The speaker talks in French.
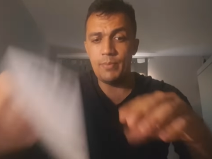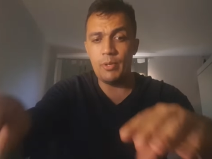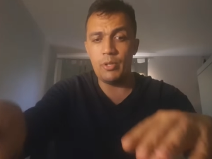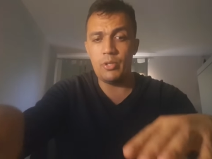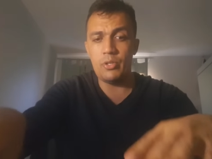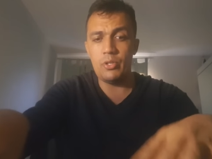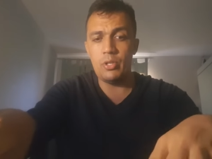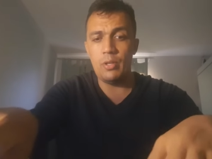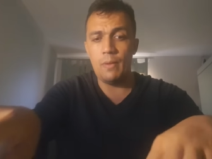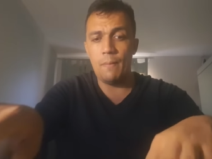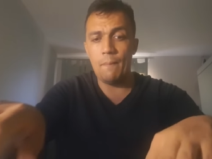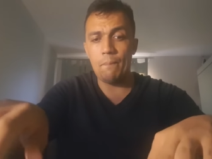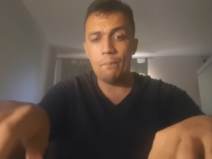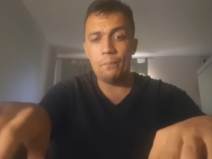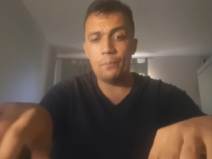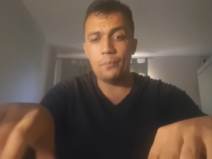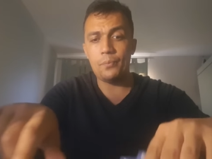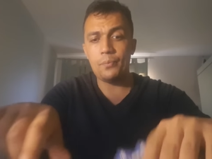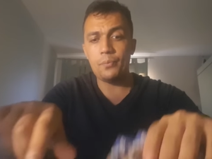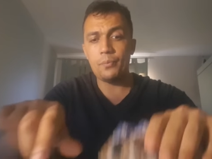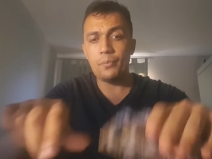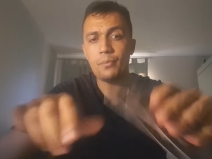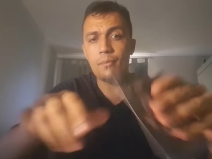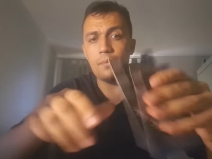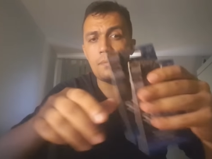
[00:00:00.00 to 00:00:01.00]
Xbox.
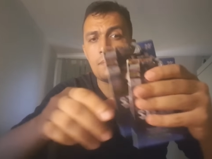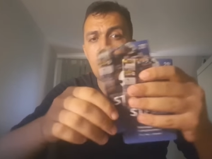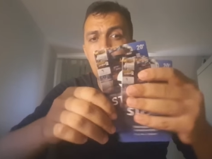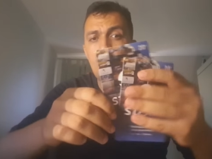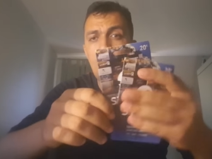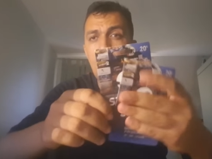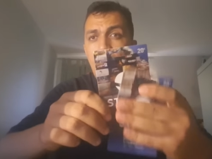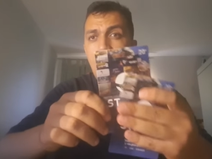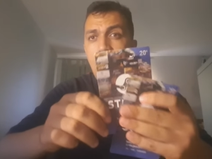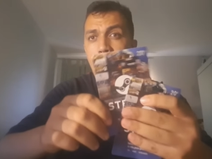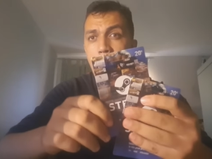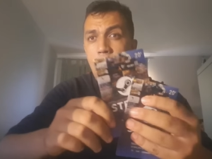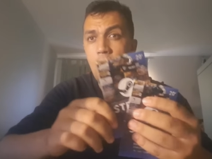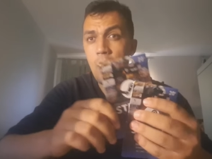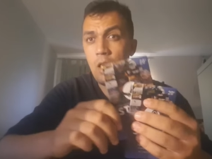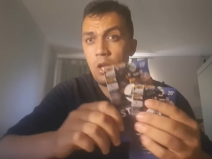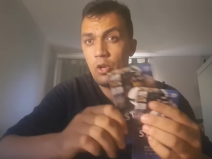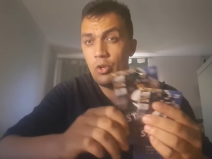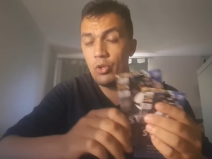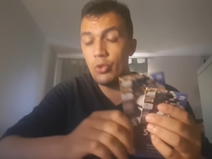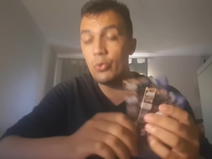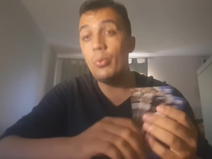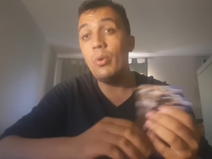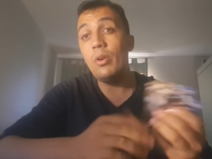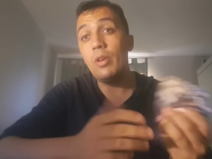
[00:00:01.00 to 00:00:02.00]

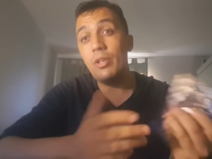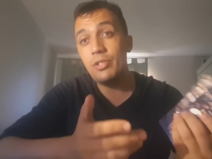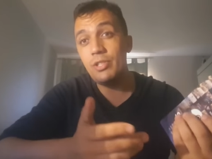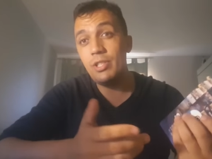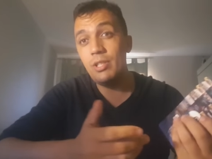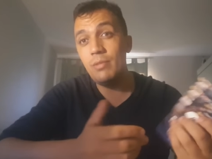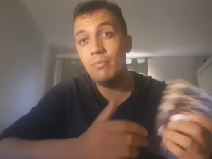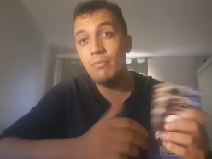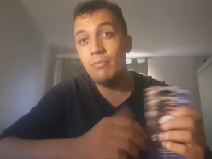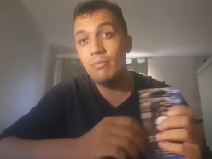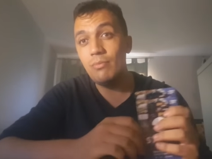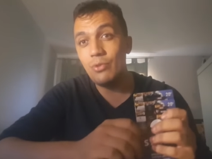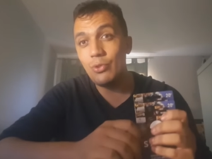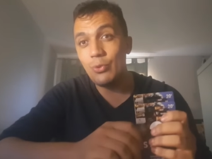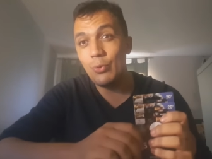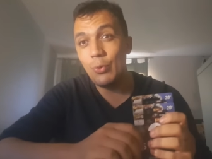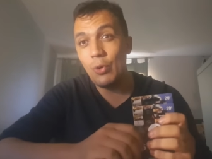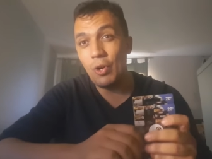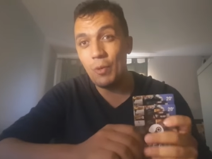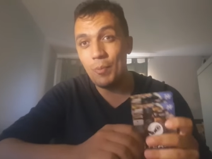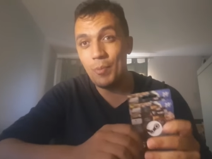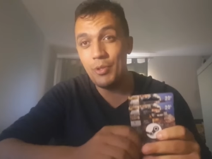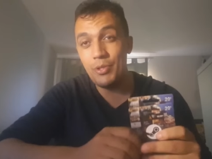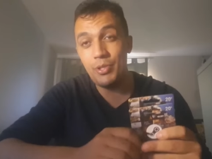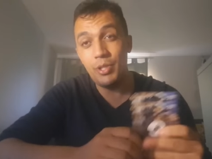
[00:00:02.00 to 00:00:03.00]
Joueur Steam,
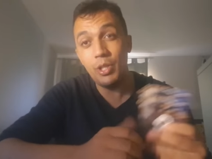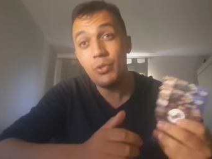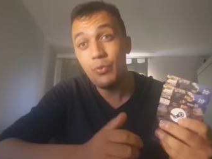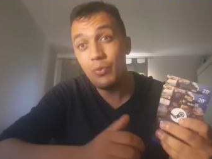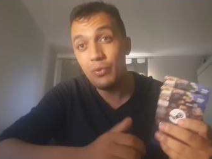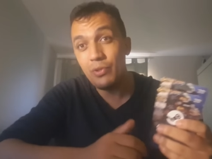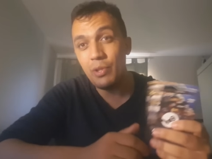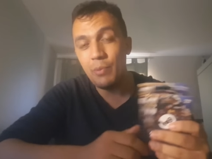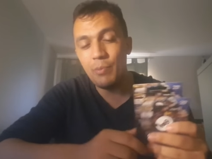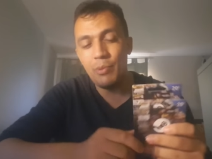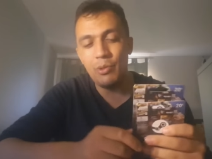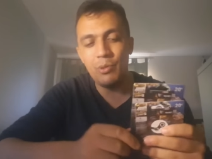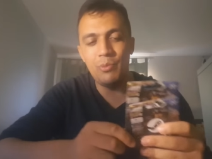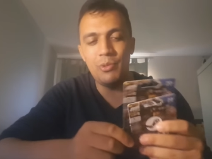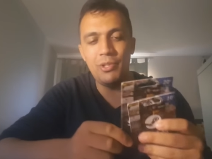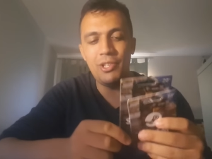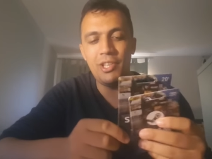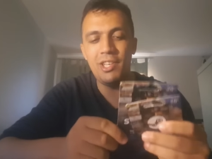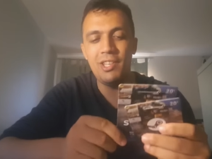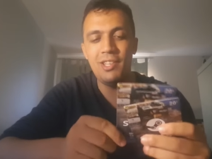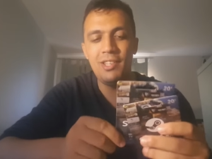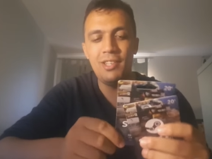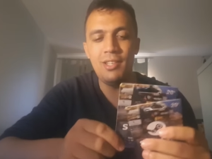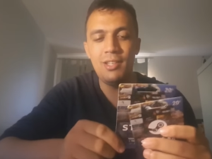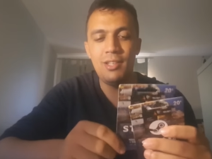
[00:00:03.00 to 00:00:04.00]
joueur PC, je vous ai pas
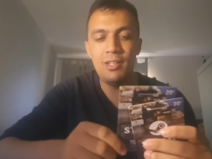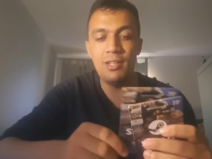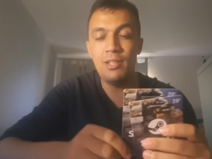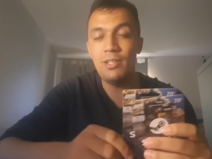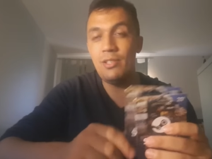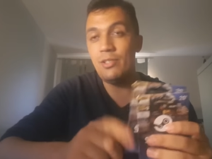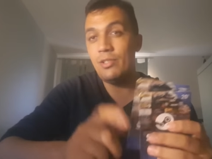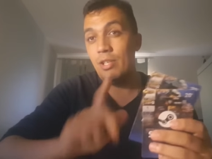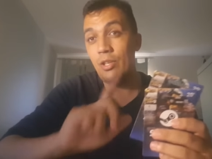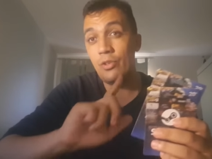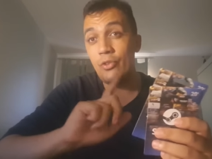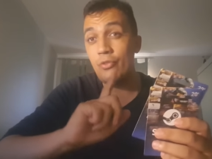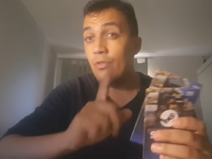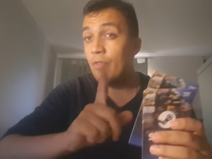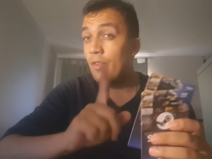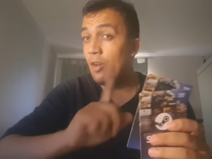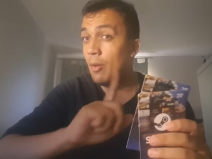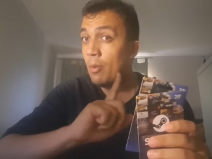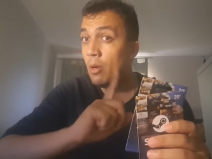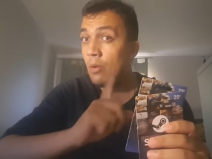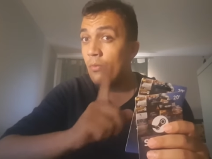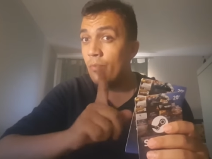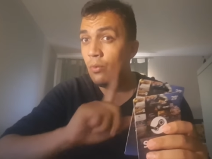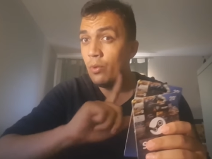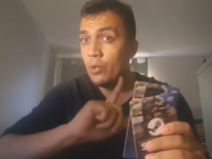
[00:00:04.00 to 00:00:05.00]
oublié. Ça, je,
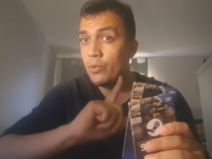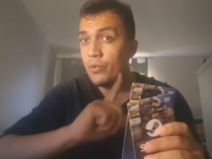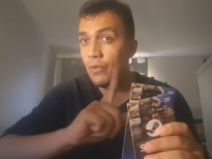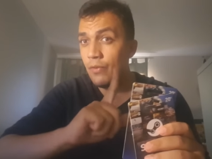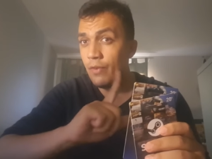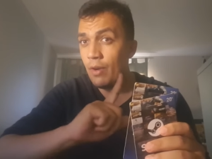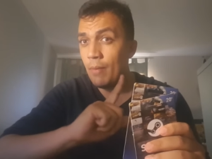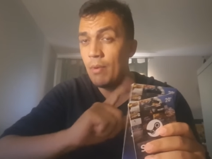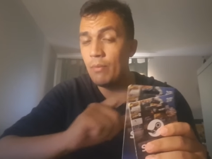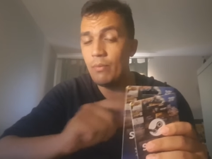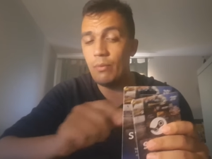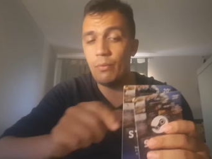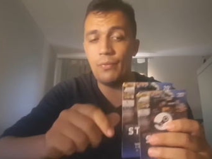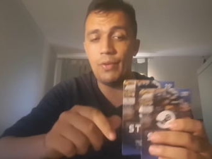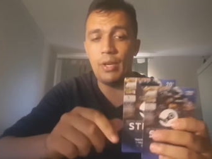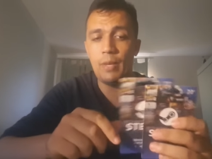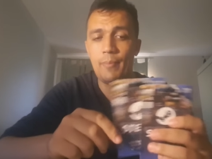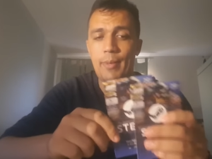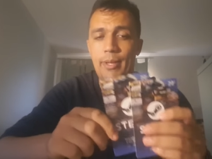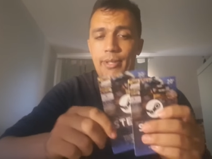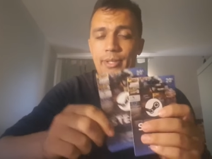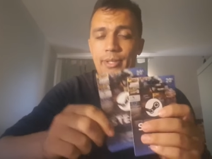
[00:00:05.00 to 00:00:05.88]
vraiment, vous, je vais vraiment vous faire